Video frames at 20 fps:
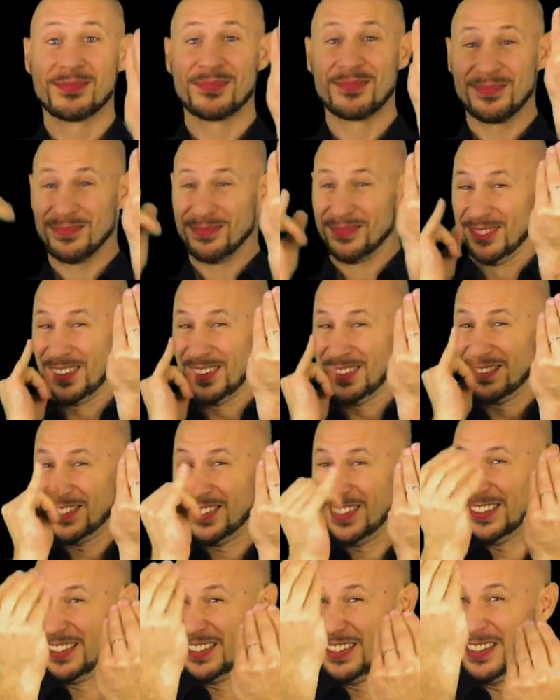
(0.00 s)
un modo
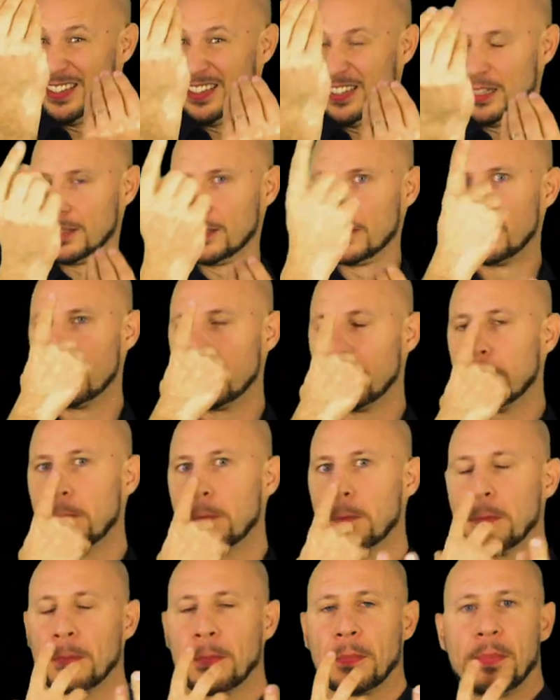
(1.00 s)
molto scenografico,
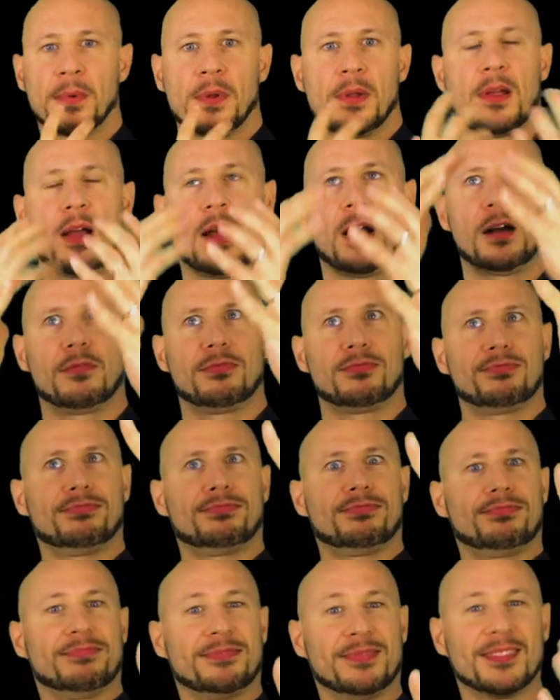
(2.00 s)
Antino,
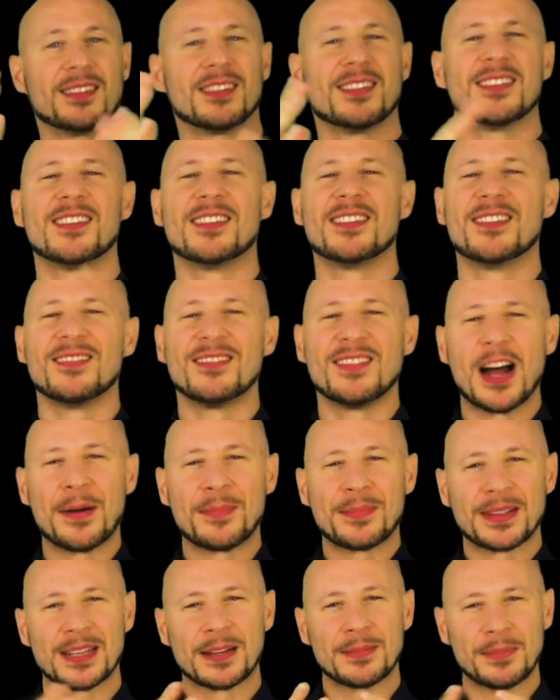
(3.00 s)
di Niccolò
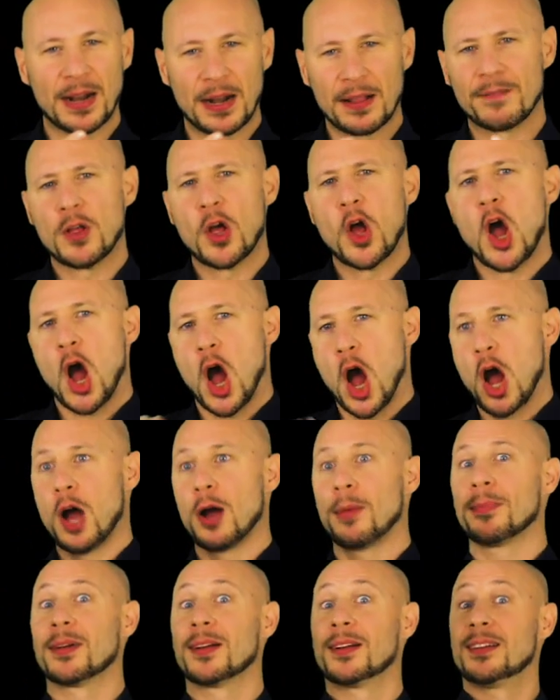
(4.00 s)
Traverso,
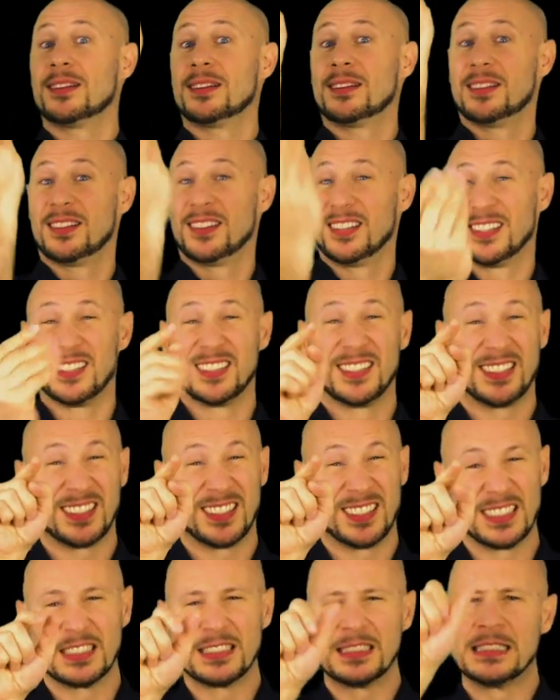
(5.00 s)
una statua acquistata
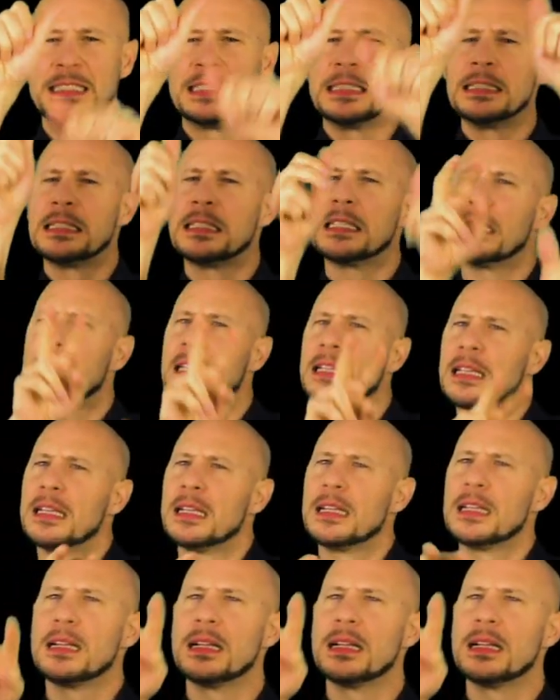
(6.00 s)
direttamente dai